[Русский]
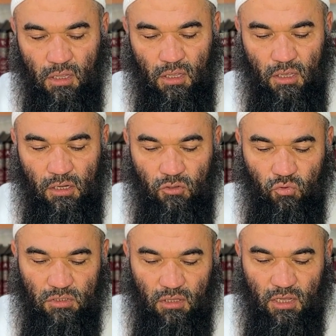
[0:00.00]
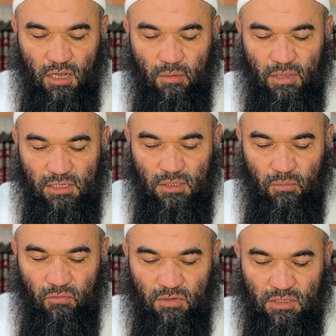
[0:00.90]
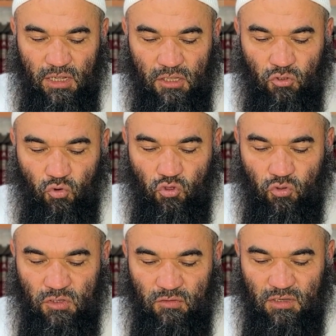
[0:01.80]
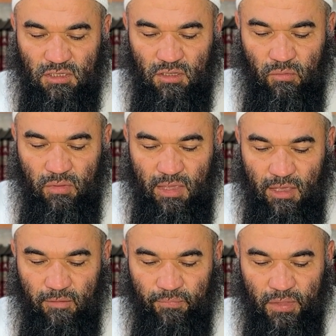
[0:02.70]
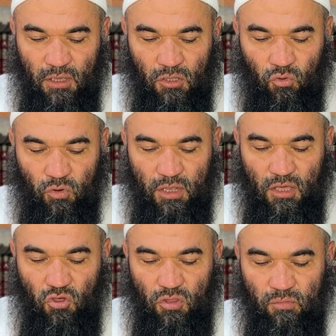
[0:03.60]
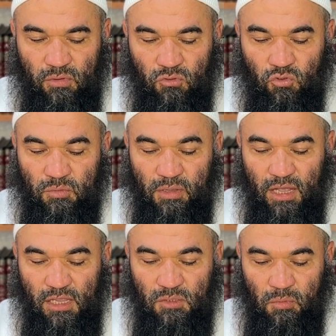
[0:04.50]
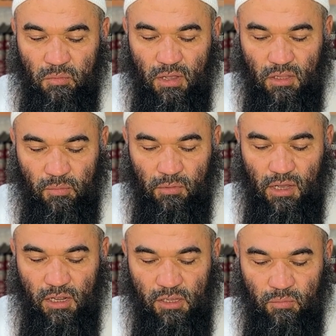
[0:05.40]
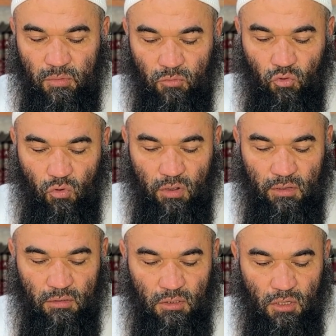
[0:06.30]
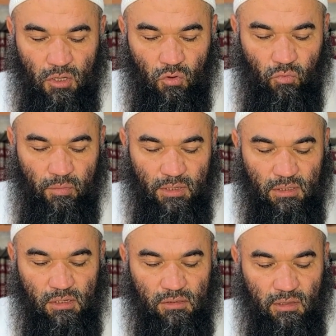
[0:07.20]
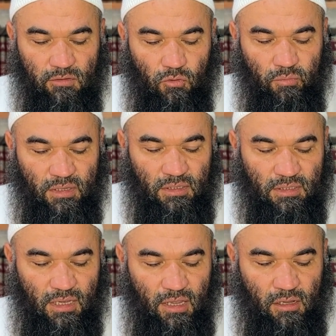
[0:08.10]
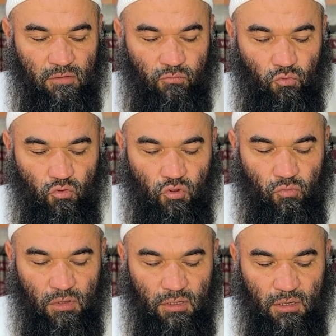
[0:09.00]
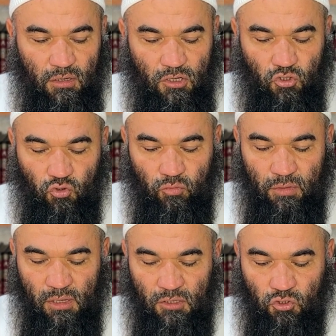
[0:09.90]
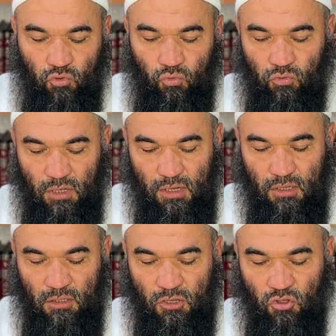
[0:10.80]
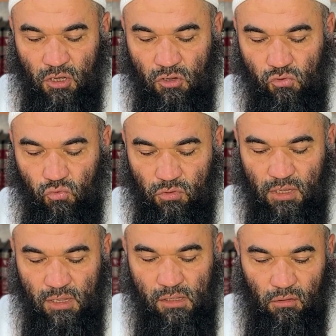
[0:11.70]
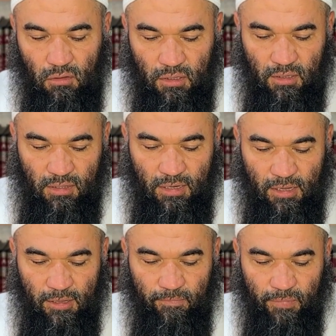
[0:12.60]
И клянусь Аллахом, если бы вы знали то, что известно мне, то, конечно бы, то смеялись бы мало и плакали бы много – وما تلذذتم بالنساء إلى الفرش ولا خرجتم إلى السعودات تجعلون إلى الله تعالى.